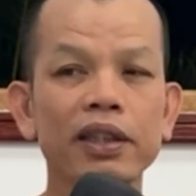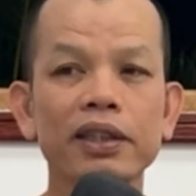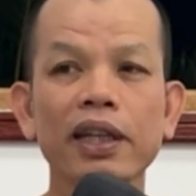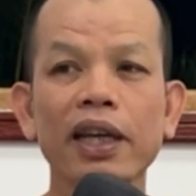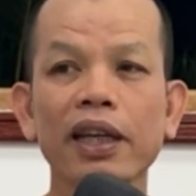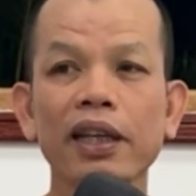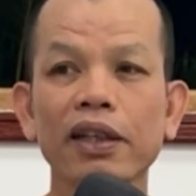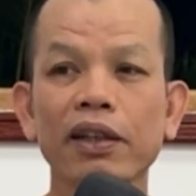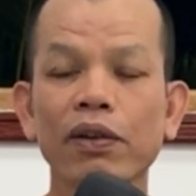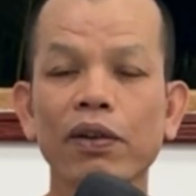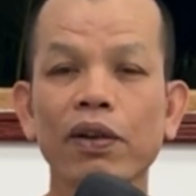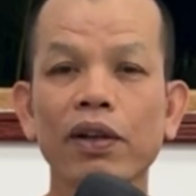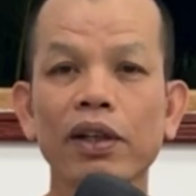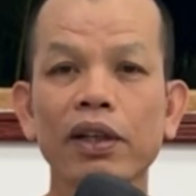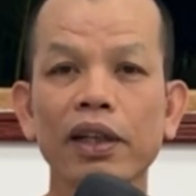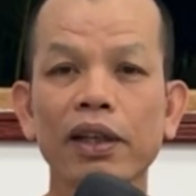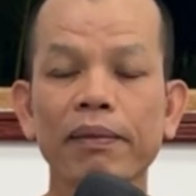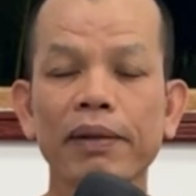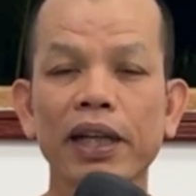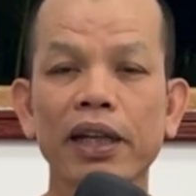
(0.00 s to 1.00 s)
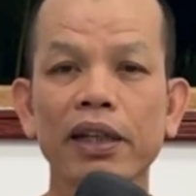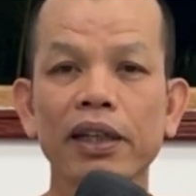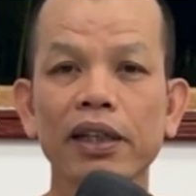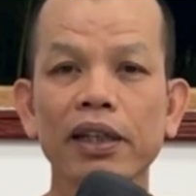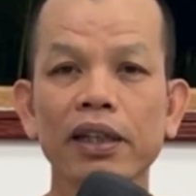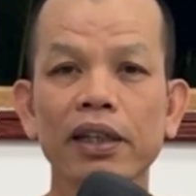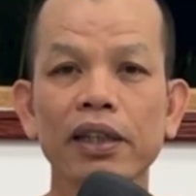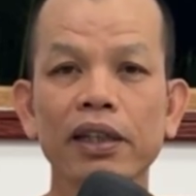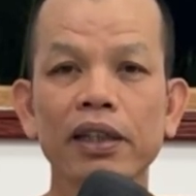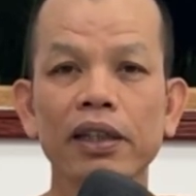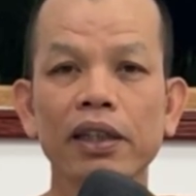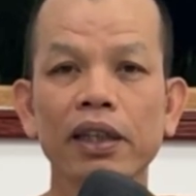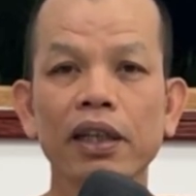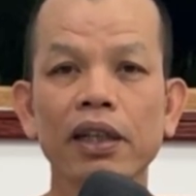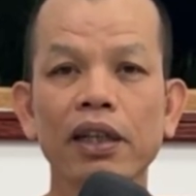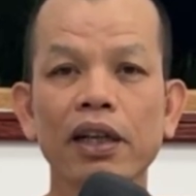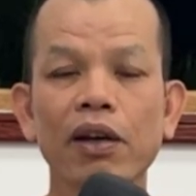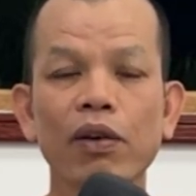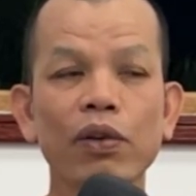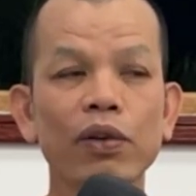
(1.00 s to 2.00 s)
เฮ็ดใส่จาาของได้บ้าง
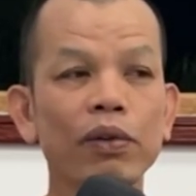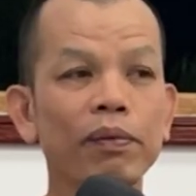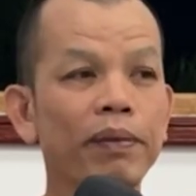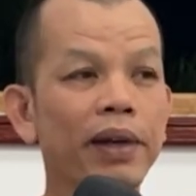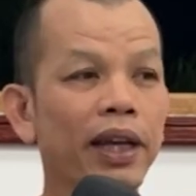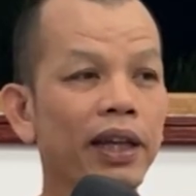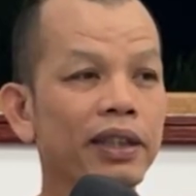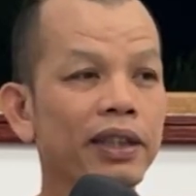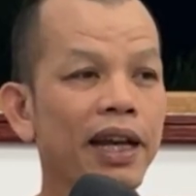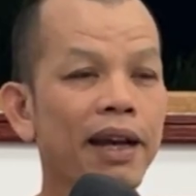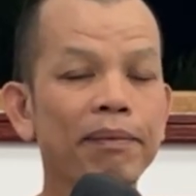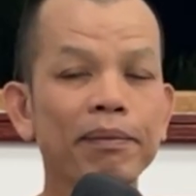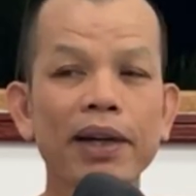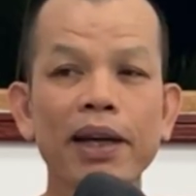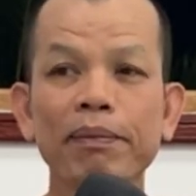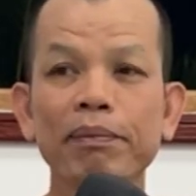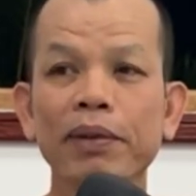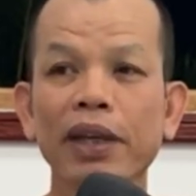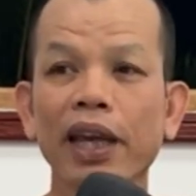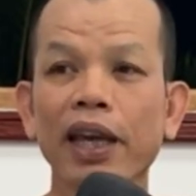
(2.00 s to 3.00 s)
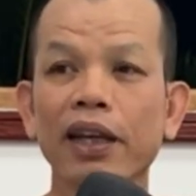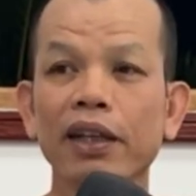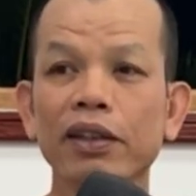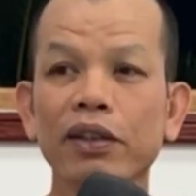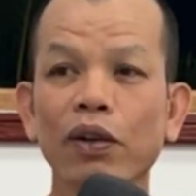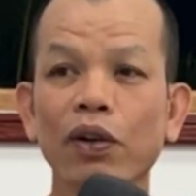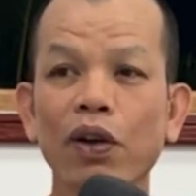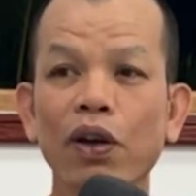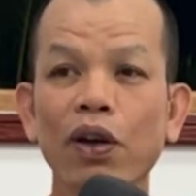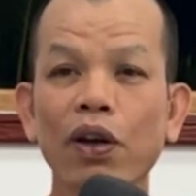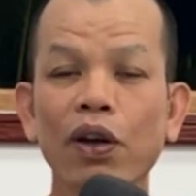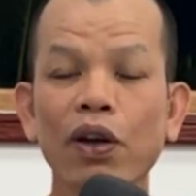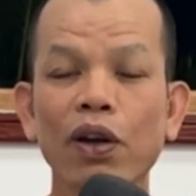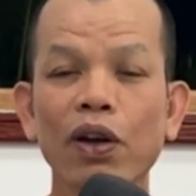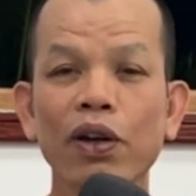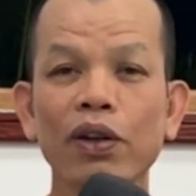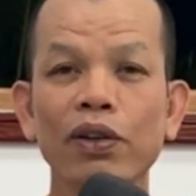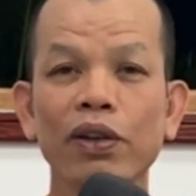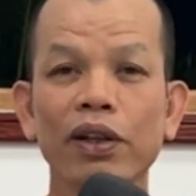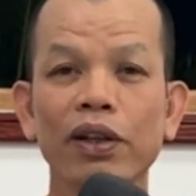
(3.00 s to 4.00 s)
กินเขาลงไปสามคำแขนจะล้อ
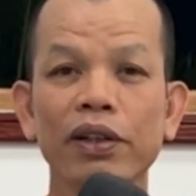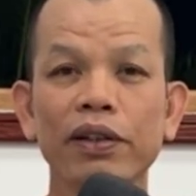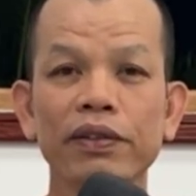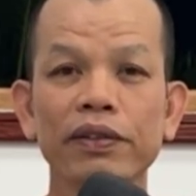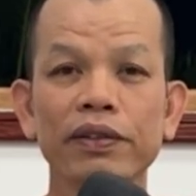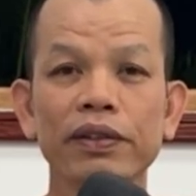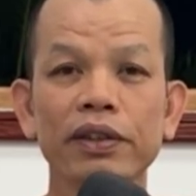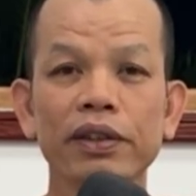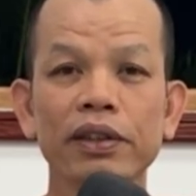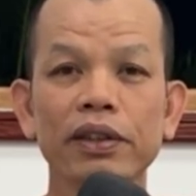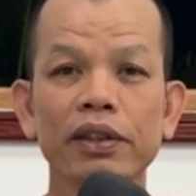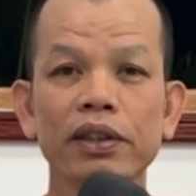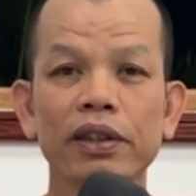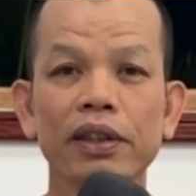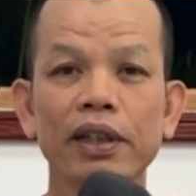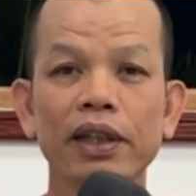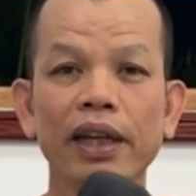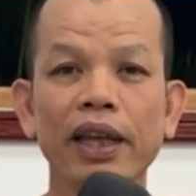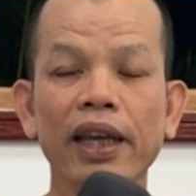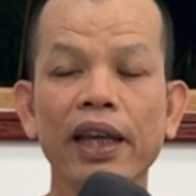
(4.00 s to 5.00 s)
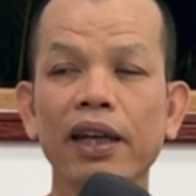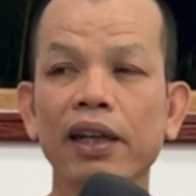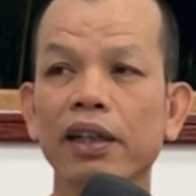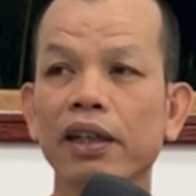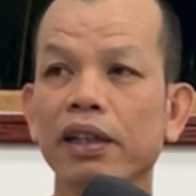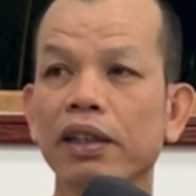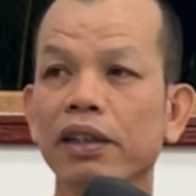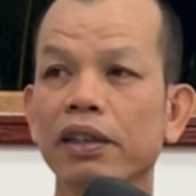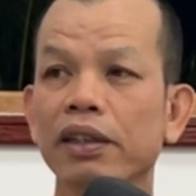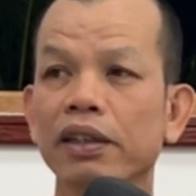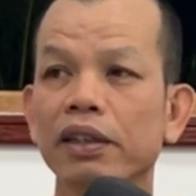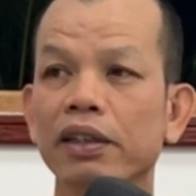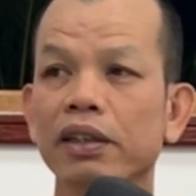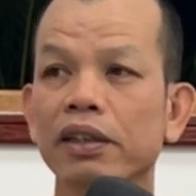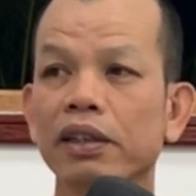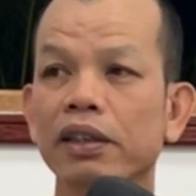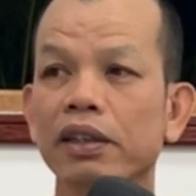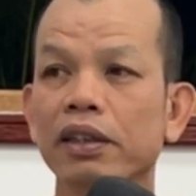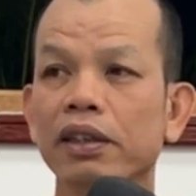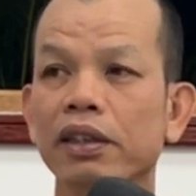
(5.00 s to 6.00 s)
เลยแนน
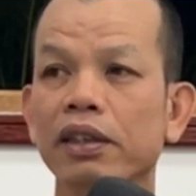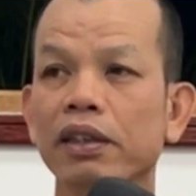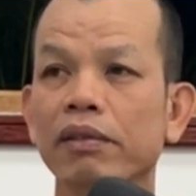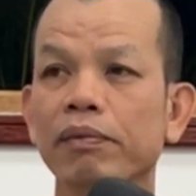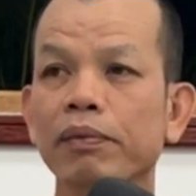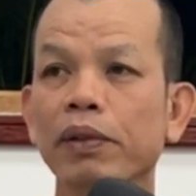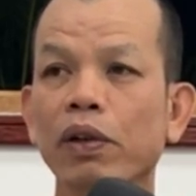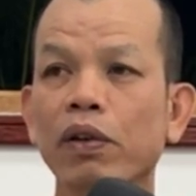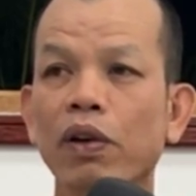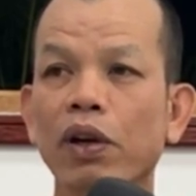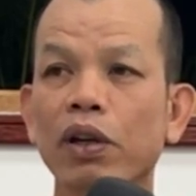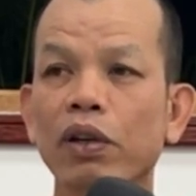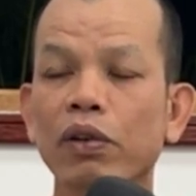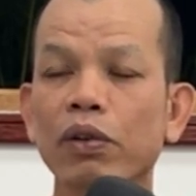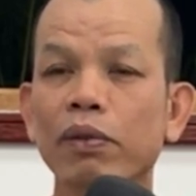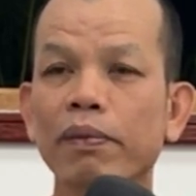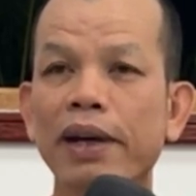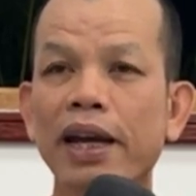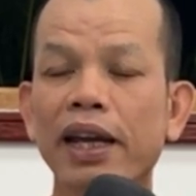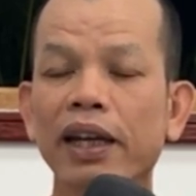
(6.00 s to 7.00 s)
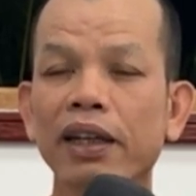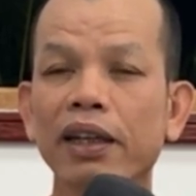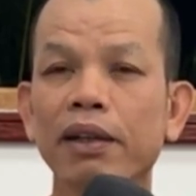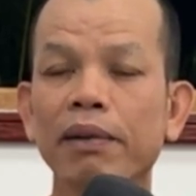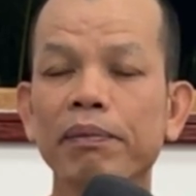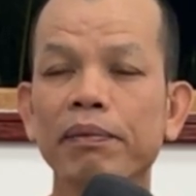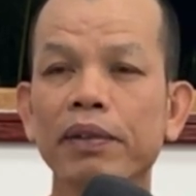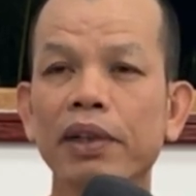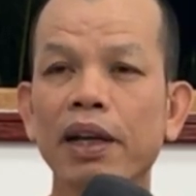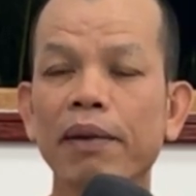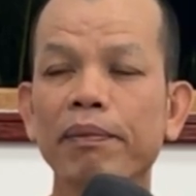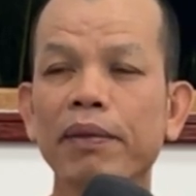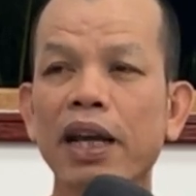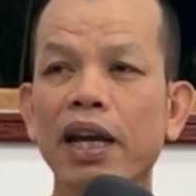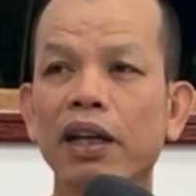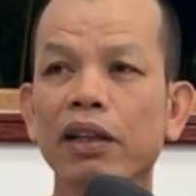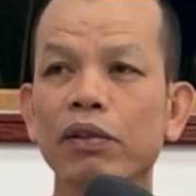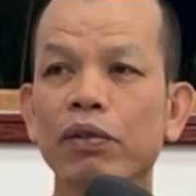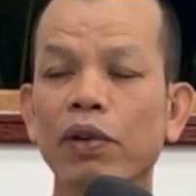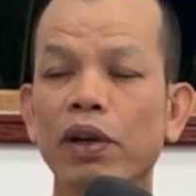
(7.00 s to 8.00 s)
เมื่อก่อนคูบานี้ น้ำห
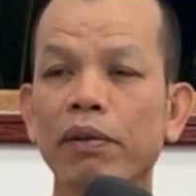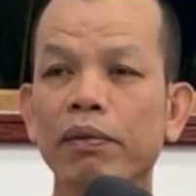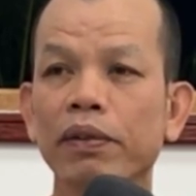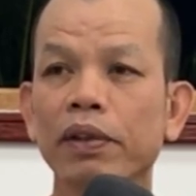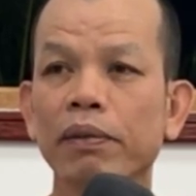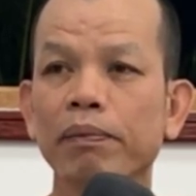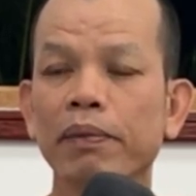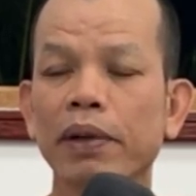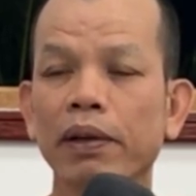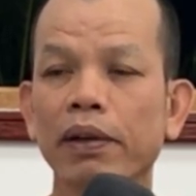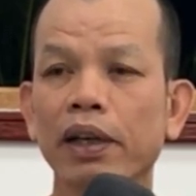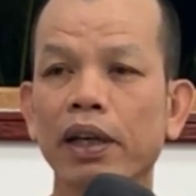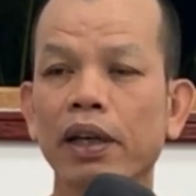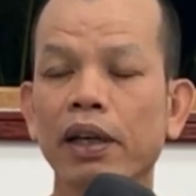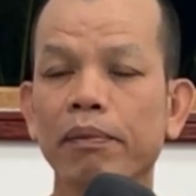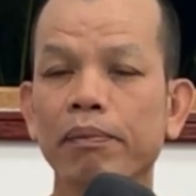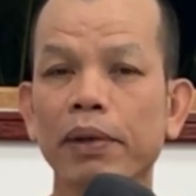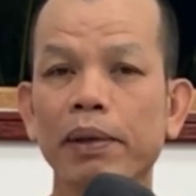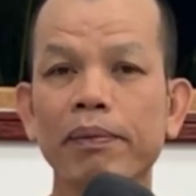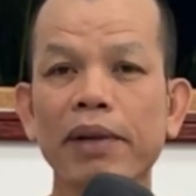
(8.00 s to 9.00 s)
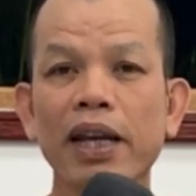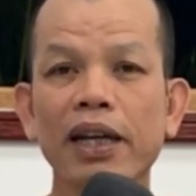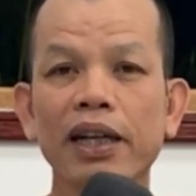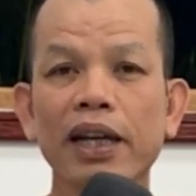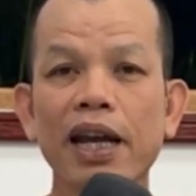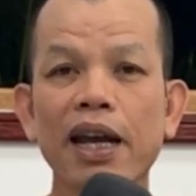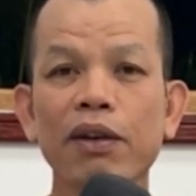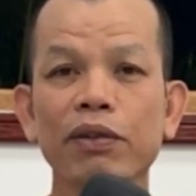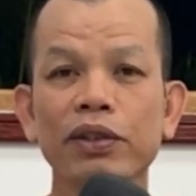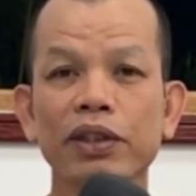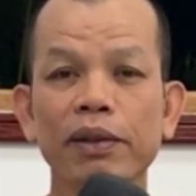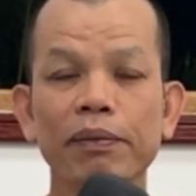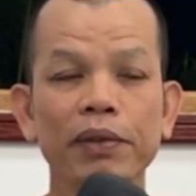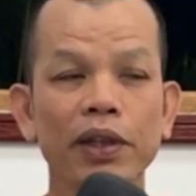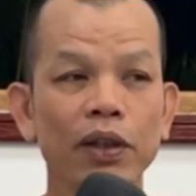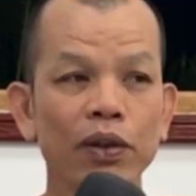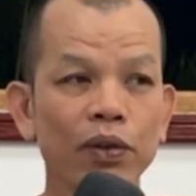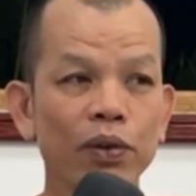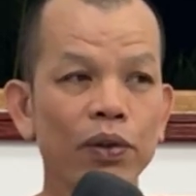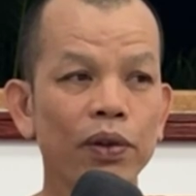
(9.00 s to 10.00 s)
นักตัวประมาณเก้าสิบ
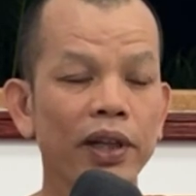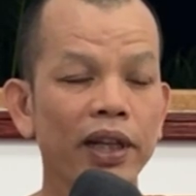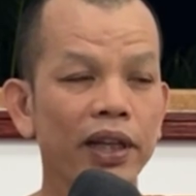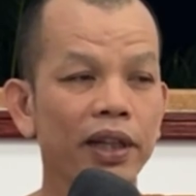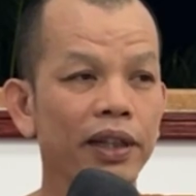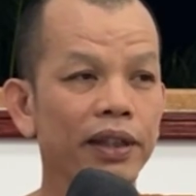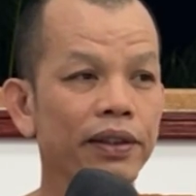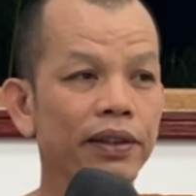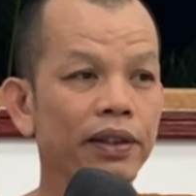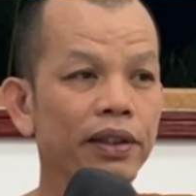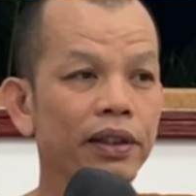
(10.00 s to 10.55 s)
กิโลนะ